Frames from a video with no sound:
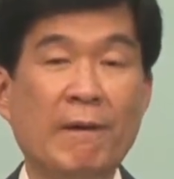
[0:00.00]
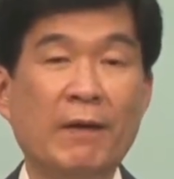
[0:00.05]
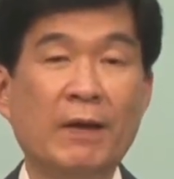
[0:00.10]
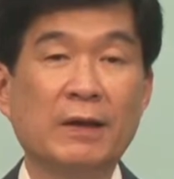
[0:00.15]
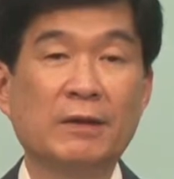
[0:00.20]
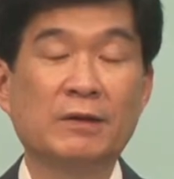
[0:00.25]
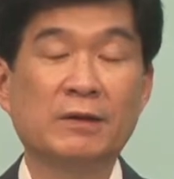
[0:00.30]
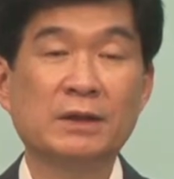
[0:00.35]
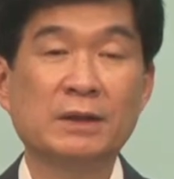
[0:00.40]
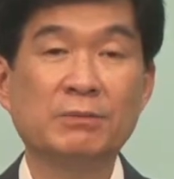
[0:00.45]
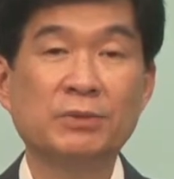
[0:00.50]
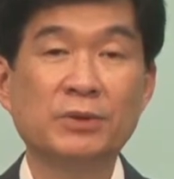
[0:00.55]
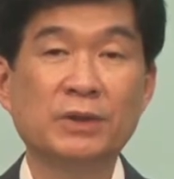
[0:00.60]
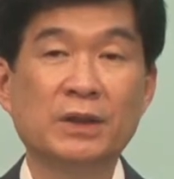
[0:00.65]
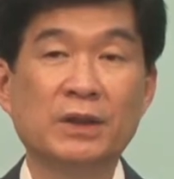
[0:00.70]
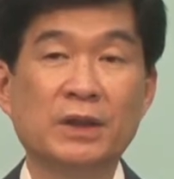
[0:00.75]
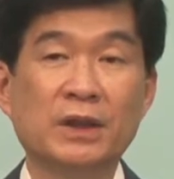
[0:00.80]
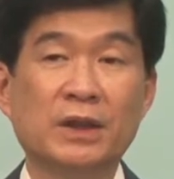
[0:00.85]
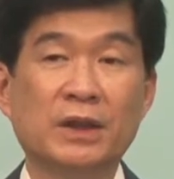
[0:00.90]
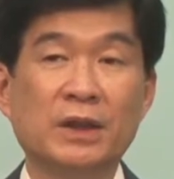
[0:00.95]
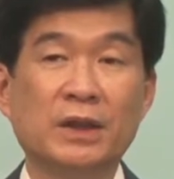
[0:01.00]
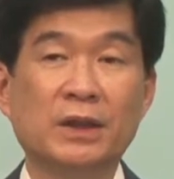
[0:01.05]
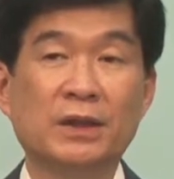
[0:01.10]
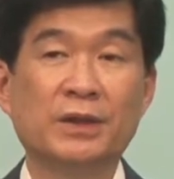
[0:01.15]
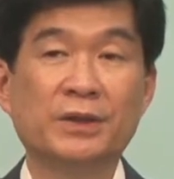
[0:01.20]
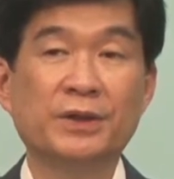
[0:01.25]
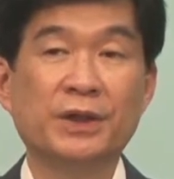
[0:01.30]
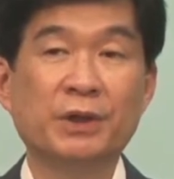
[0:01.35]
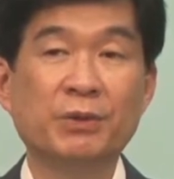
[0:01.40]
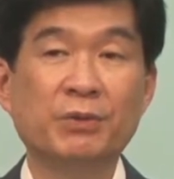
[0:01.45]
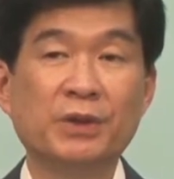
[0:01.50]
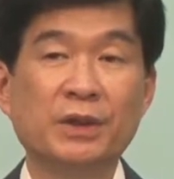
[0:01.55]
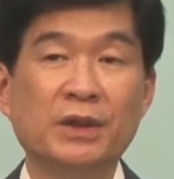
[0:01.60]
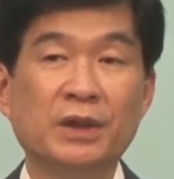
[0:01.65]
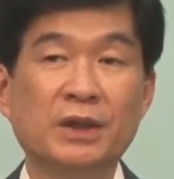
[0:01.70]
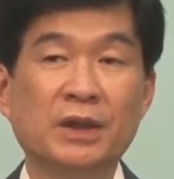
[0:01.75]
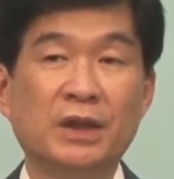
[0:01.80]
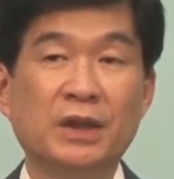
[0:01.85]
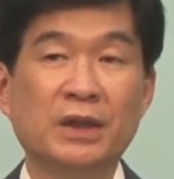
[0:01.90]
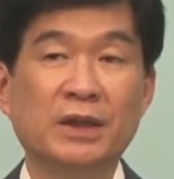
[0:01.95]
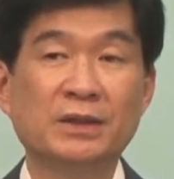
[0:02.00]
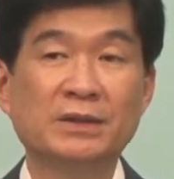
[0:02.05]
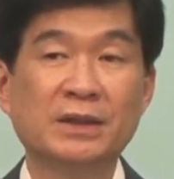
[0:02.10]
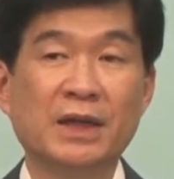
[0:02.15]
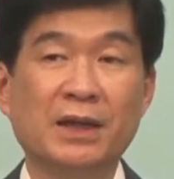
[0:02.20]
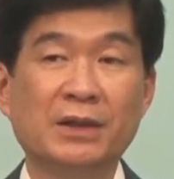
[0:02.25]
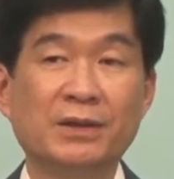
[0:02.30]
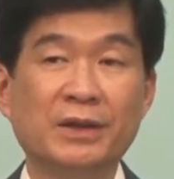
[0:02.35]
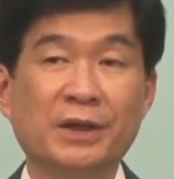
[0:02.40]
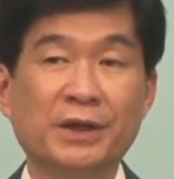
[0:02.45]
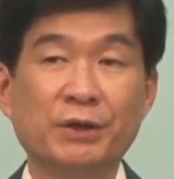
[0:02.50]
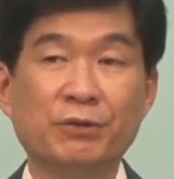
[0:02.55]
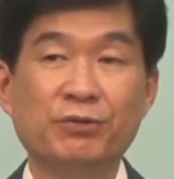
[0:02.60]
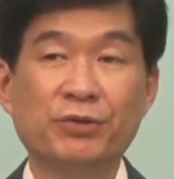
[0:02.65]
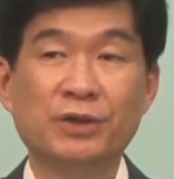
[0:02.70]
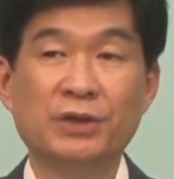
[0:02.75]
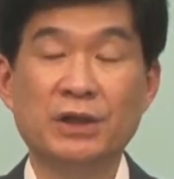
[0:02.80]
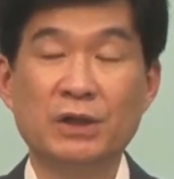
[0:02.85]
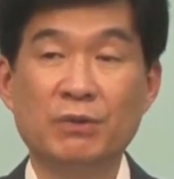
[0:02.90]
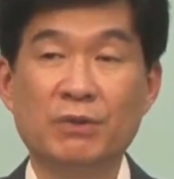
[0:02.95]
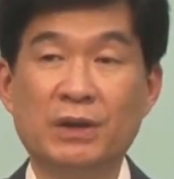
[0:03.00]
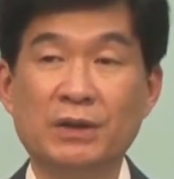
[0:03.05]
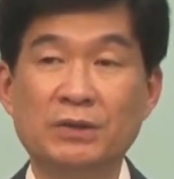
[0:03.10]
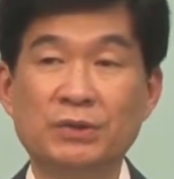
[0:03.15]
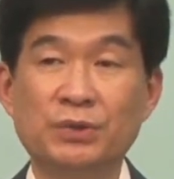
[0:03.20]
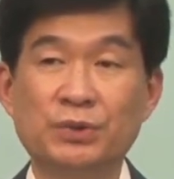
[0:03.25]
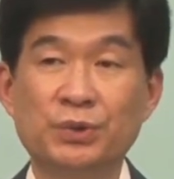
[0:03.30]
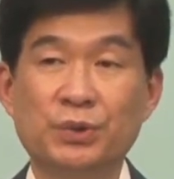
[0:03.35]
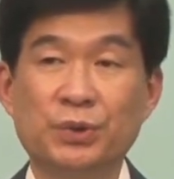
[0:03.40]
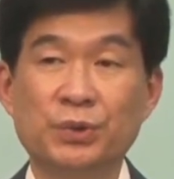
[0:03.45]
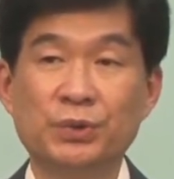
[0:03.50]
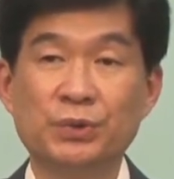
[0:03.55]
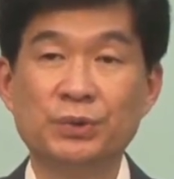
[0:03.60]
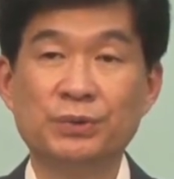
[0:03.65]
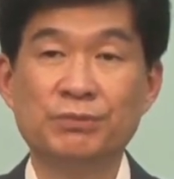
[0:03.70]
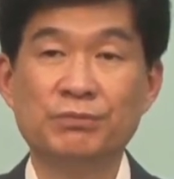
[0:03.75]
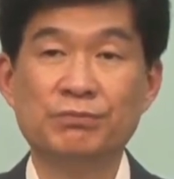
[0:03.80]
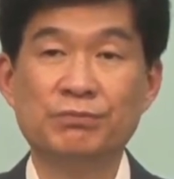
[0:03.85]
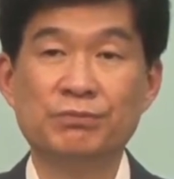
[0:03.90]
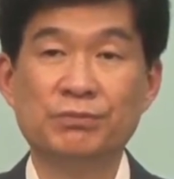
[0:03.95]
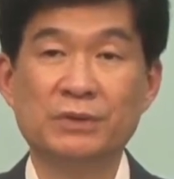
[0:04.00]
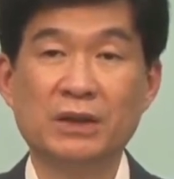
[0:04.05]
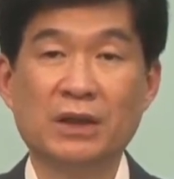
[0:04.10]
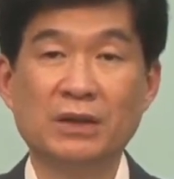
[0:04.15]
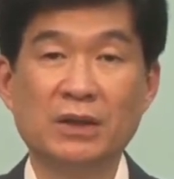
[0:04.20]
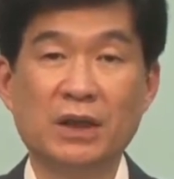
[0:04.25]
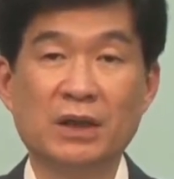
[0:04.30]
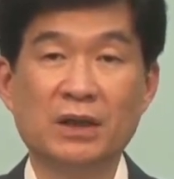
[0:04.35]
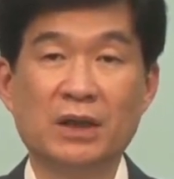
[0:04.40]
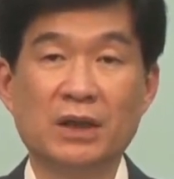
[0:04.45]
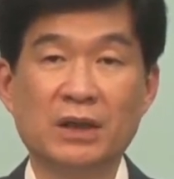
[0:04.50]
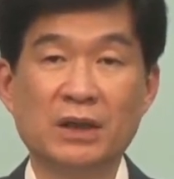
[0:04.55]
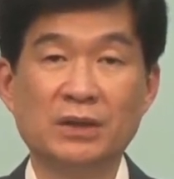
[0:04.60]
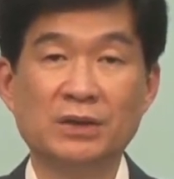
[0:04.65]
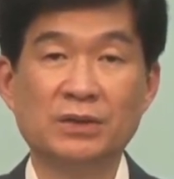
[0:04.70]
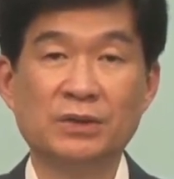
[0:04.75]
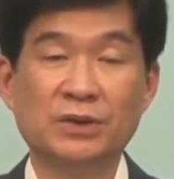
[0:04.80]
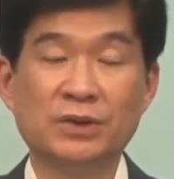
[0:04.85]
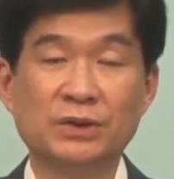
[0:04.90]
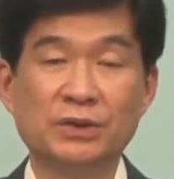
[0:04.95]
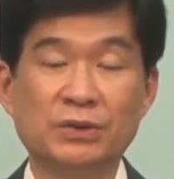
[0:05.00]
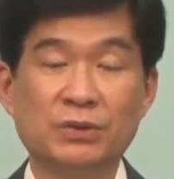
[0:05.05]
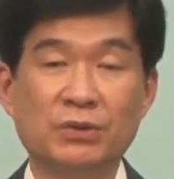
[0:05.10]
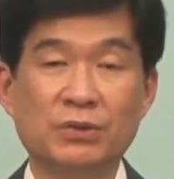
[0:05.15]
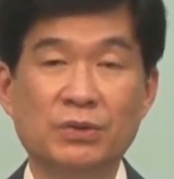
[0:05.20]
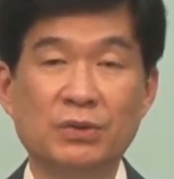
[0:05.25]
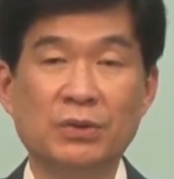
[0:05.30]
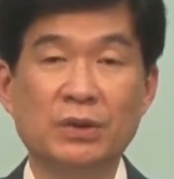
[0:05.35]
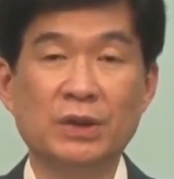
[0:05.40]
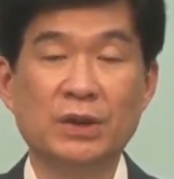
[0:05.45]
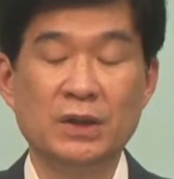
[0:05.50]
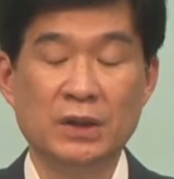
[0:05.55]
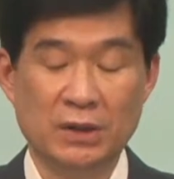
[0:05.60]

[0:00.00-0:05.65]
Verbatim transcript: 그러다 보니까 레위기가 상당히 우리들과는 조금 딱딱하게 느껴지고